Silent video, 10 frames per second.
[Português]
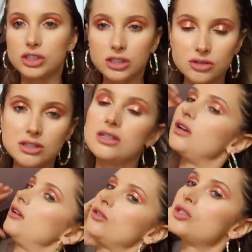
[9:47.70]
tiro os
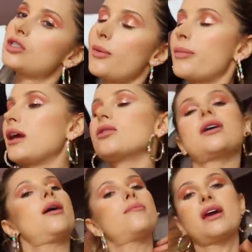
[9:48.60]
cílios e já prendo o
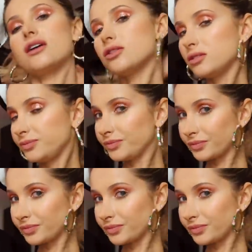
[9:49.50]
cabelo.